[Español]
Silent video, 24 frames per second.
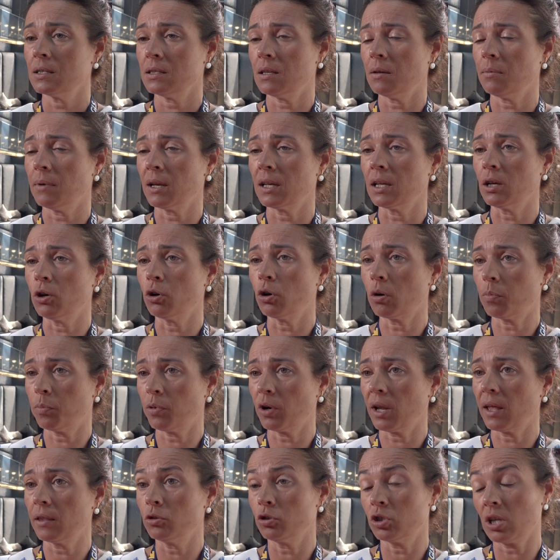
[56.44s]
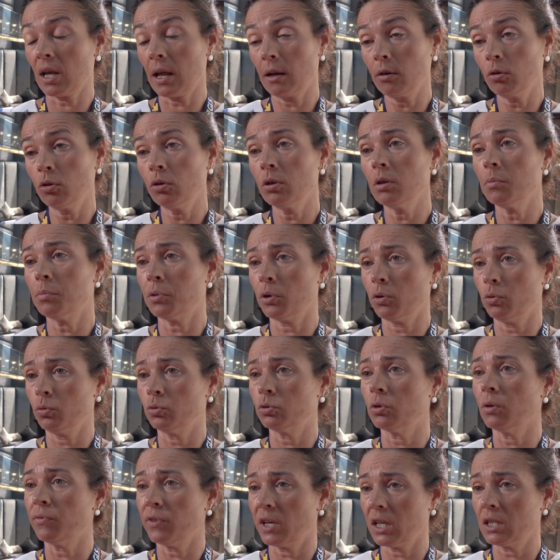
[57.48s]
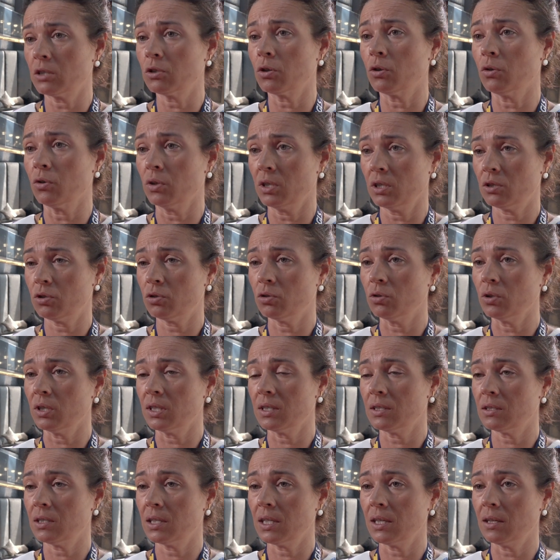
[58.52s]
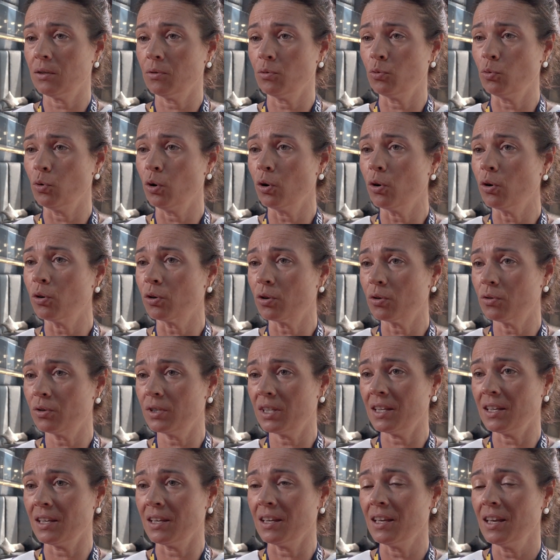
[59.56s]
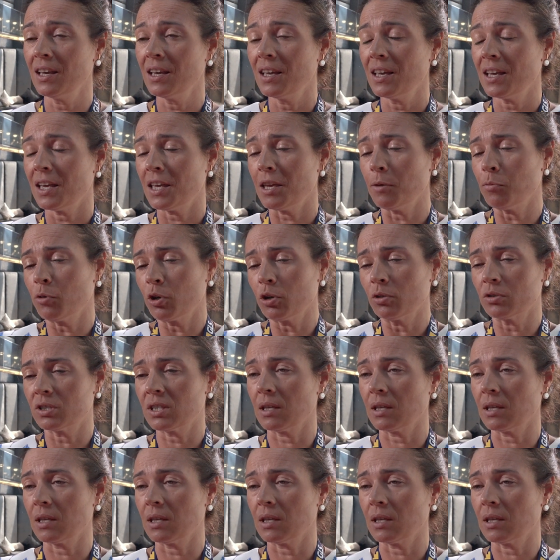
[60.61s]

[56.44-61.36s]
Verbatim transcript: llevan incorporados algo de producto fresco. Eso es eh, un logro y, y bueno,